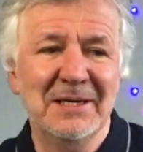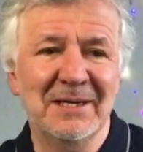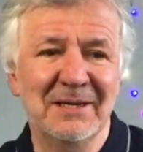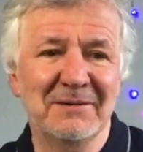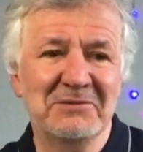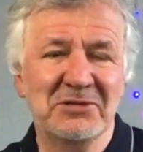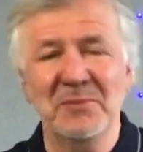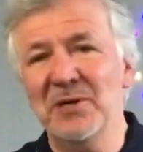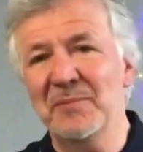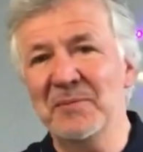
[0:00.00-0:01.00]

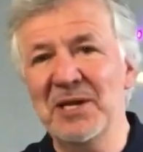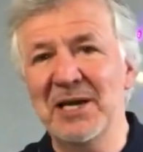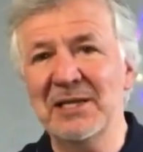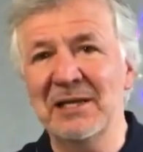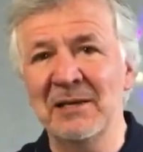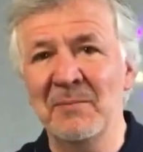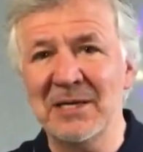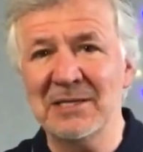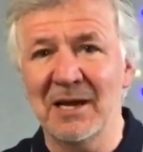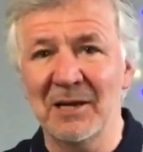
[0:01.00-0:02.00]
Чем-то напоминает Илона
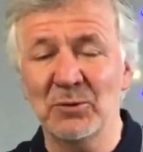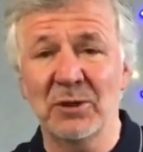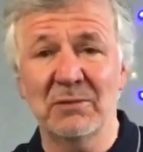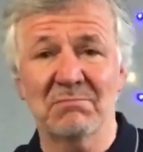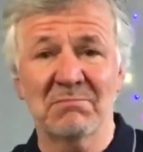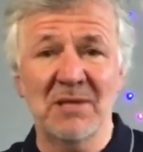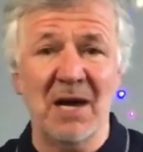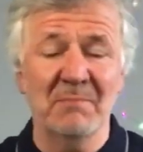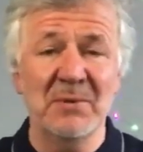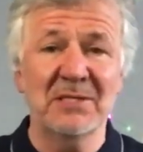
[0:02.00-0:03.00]
Маска, который
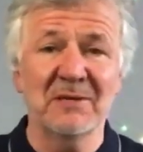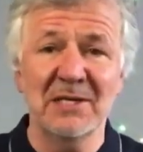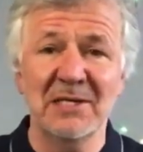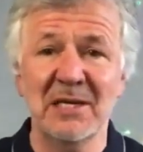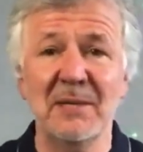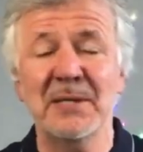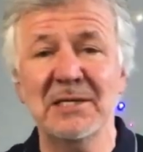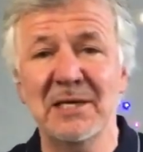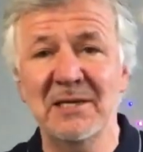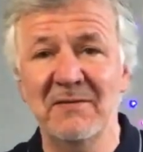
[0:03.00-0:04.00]
так быстро взлетел в
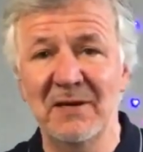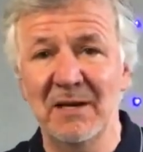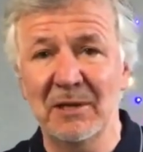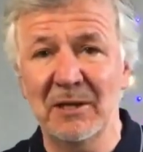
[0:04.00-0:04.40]
последнее время.